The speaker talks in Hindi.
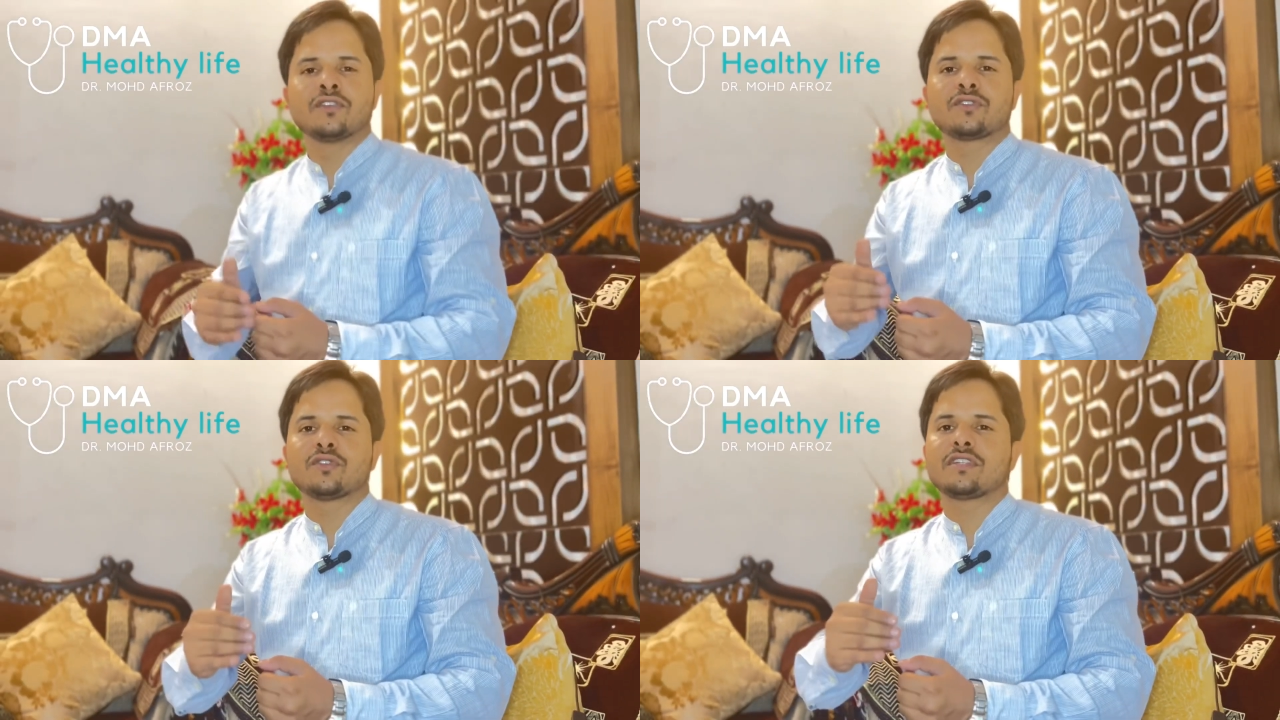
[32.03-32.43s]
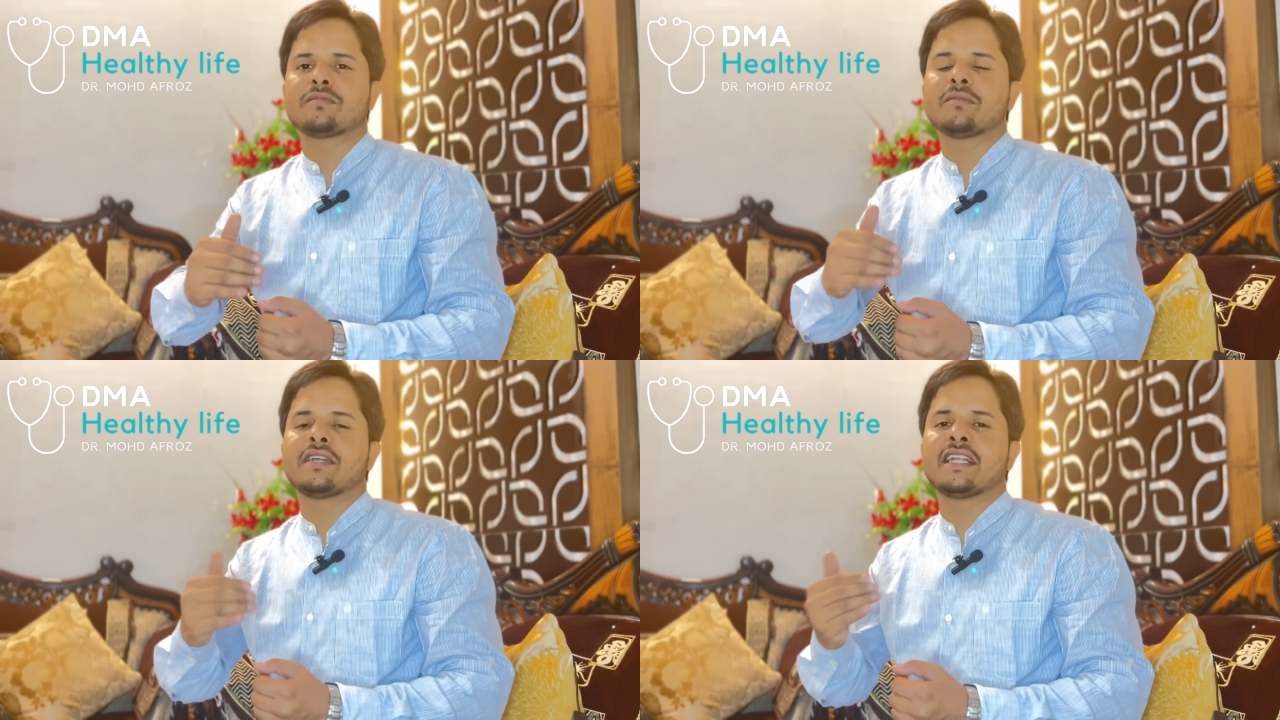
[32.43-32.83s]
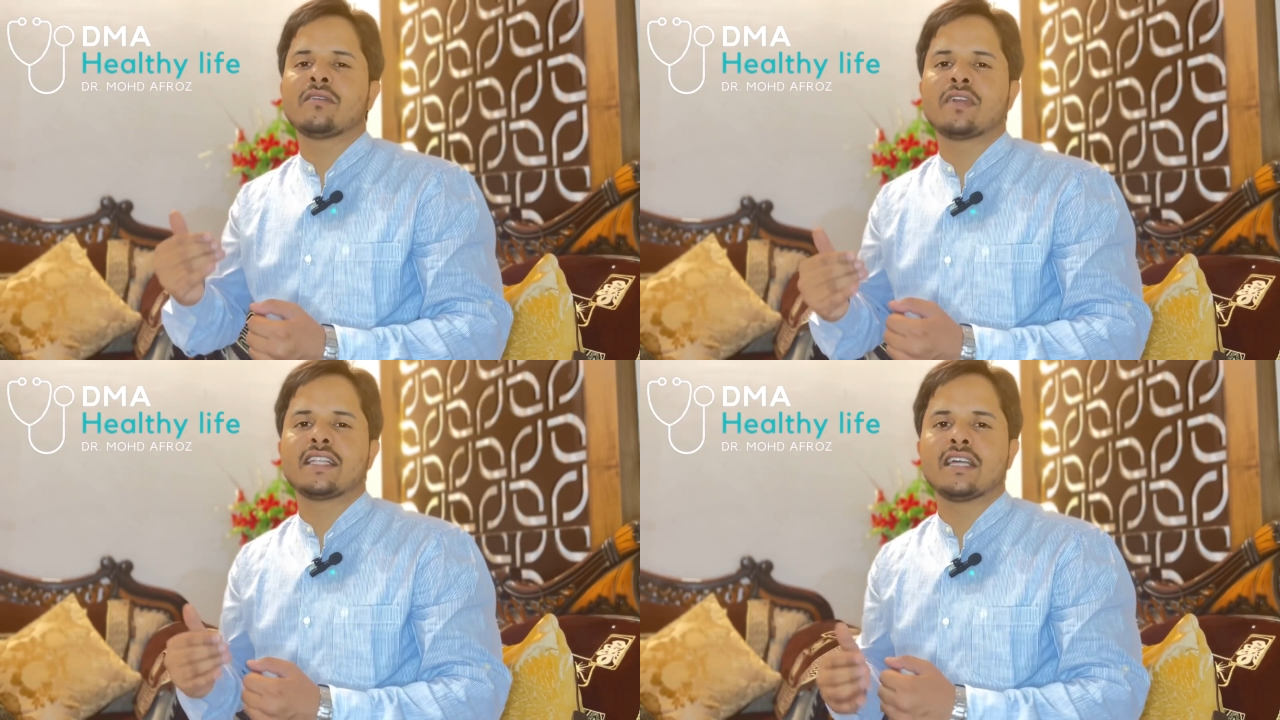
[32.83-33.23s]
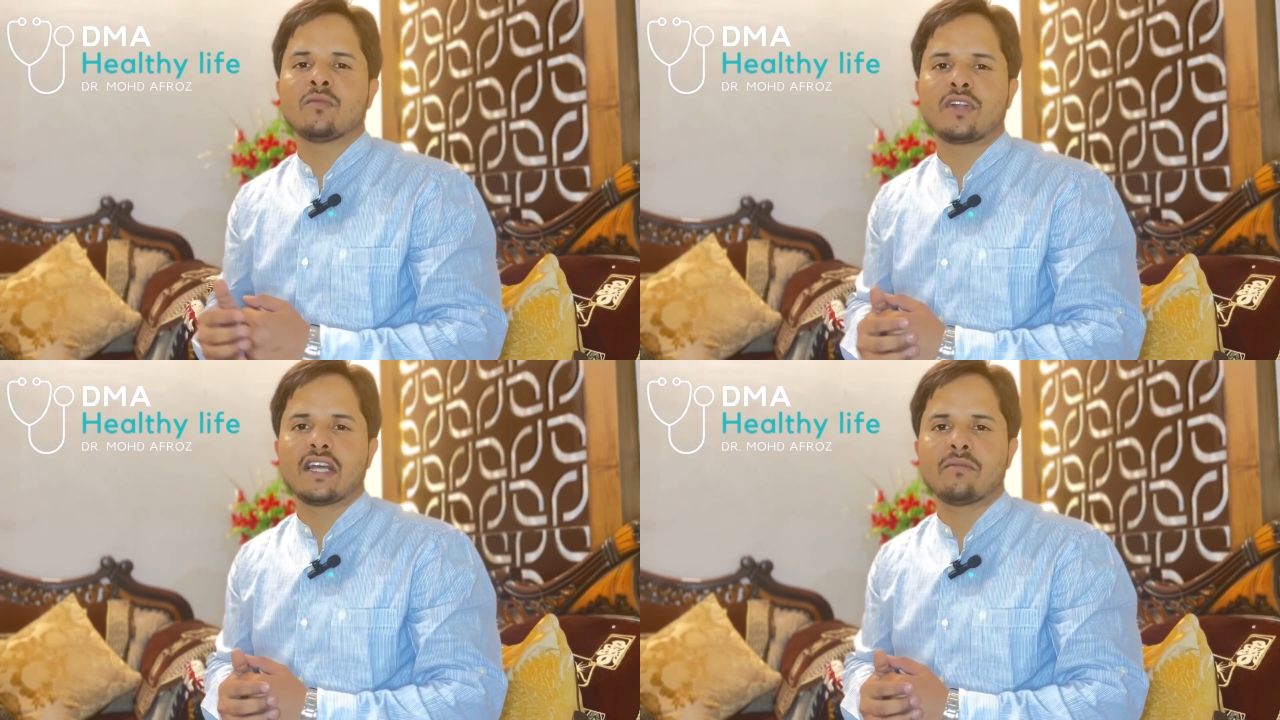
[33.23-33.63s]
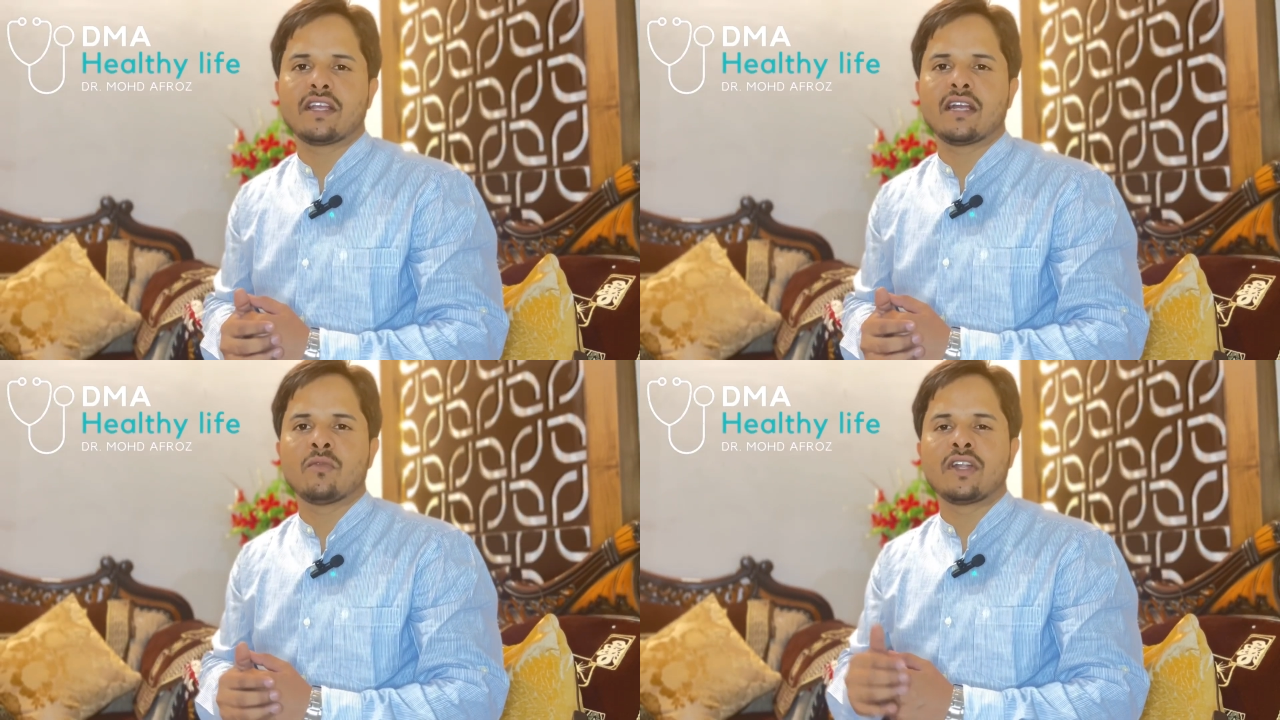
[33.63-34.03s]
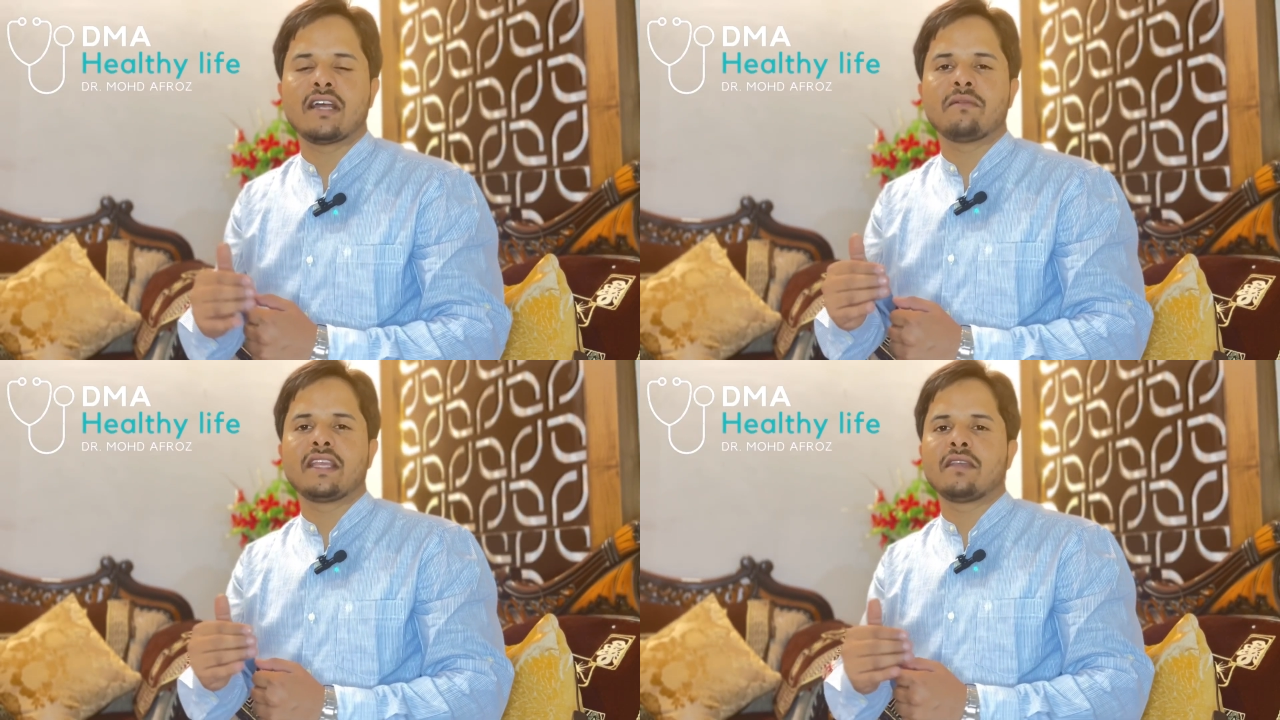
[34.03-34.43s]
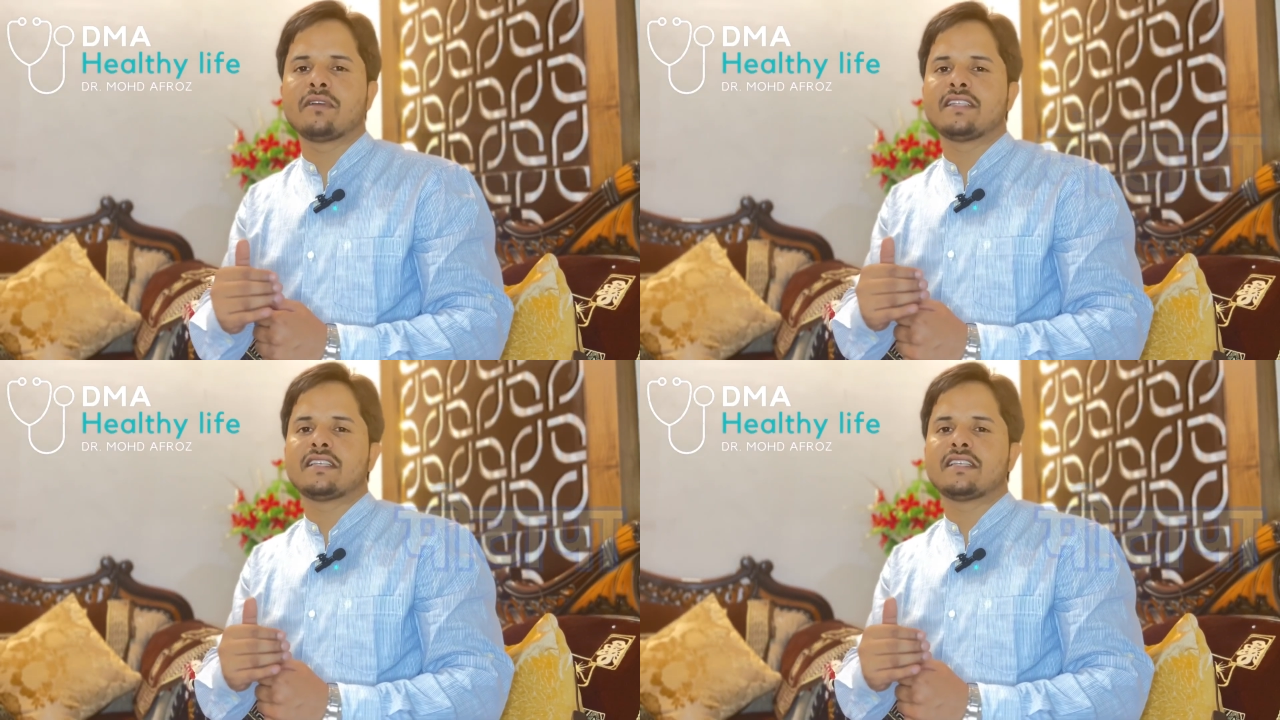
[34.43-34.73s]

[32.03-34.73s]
दोस्तों सबसे पहले नंबर आता है मोटापे का मोटापे की वजह